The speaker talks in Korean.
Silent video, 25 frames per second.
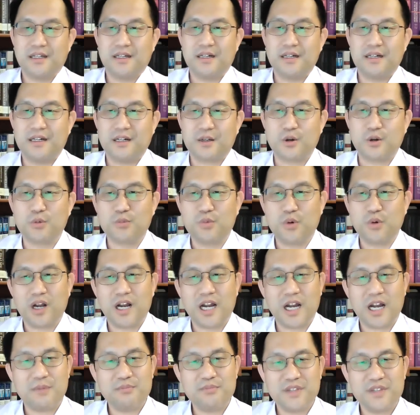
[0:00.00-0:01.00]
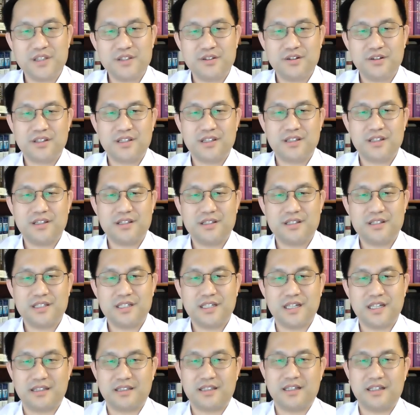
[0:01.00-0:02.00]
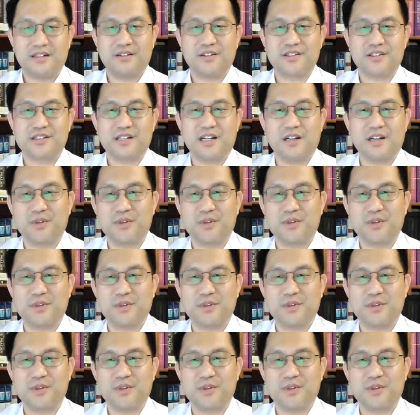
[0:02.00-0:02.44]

아, 공포가 합리적이지 않다는 것을